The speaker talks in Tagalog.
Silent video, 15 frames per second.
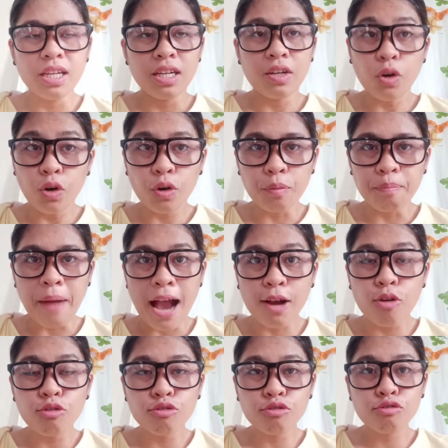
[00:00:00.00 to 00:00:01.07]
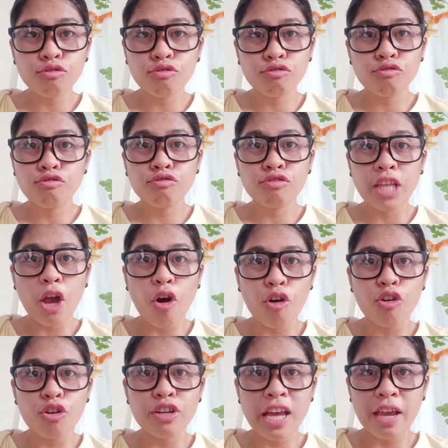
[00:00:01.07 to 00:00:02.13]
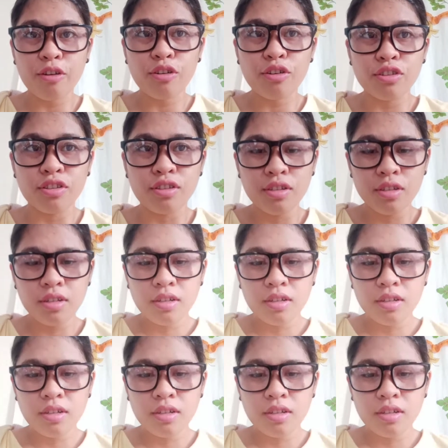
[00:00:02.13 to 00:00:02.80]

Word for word: Oh, bagong Nihongo na yon.